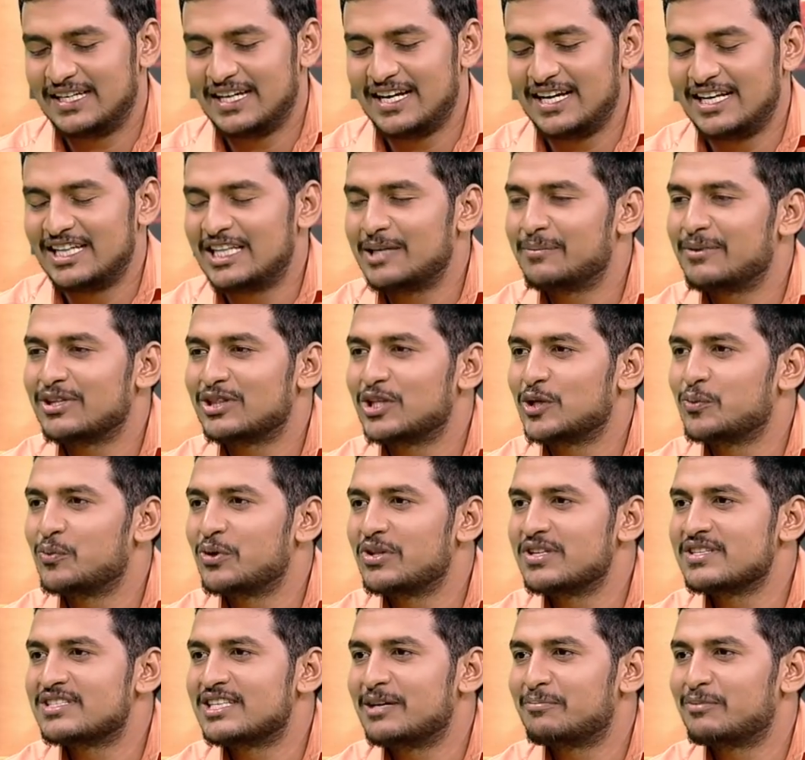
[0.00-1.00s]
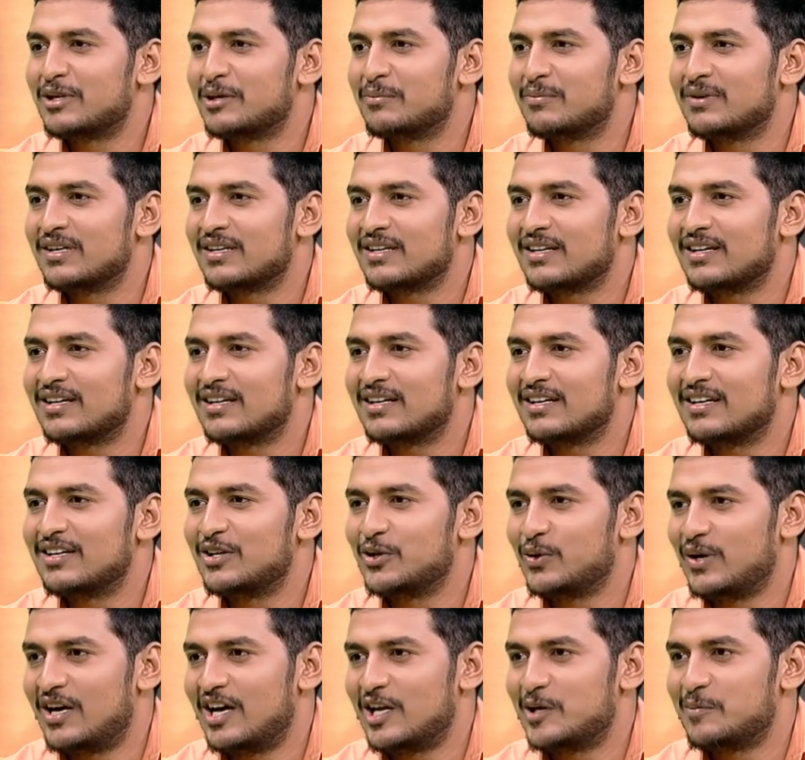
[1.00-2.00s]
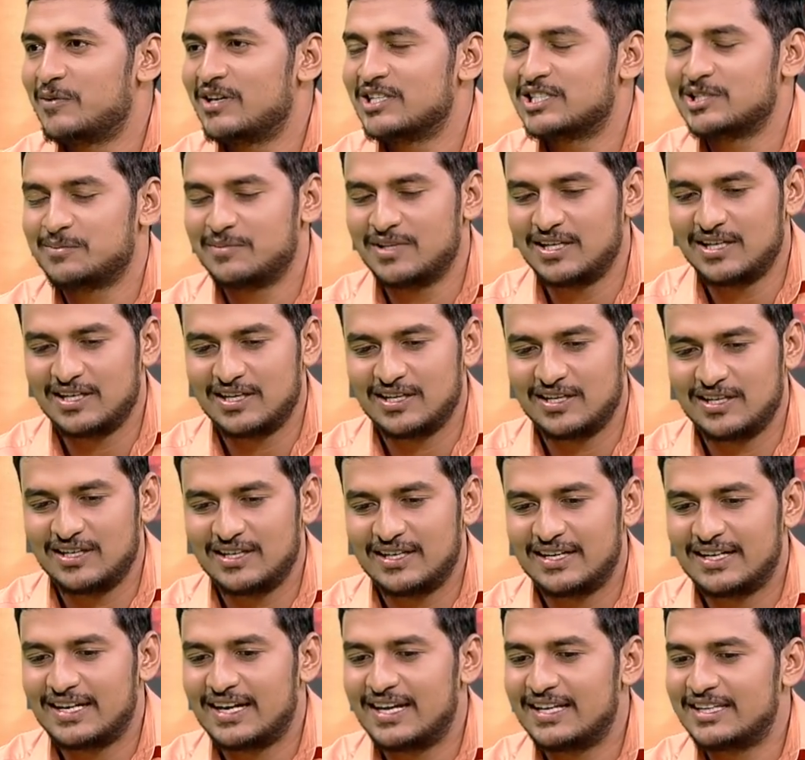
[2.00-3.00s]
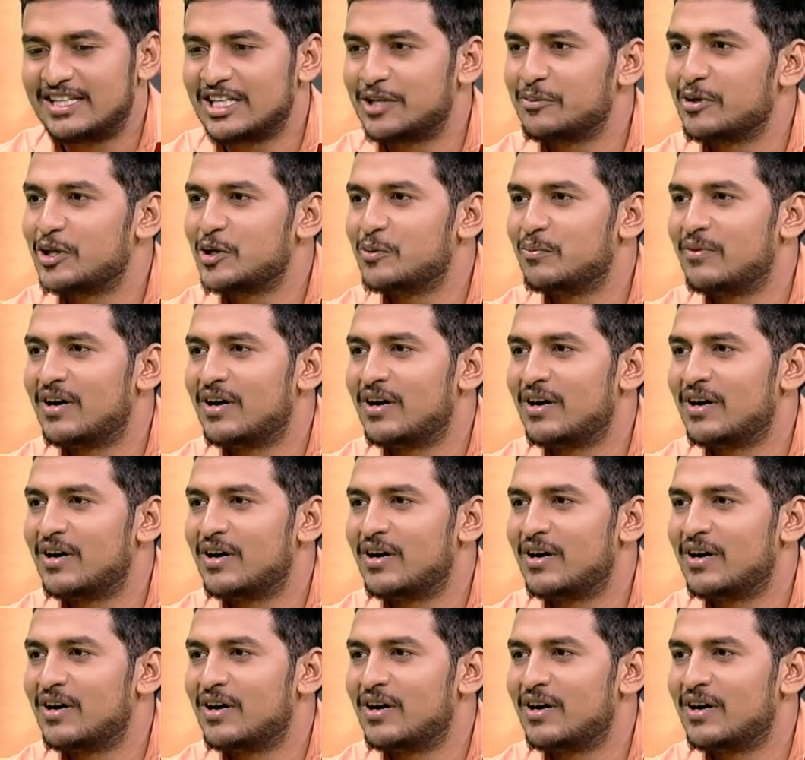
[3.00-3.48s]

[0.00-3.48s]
ரெண்டாயிரத்தி பத்தொன்பது செப்டம்பர் இன்னும் ஆறு மாதம்னா ரெண்டாயிரத்தி இருபது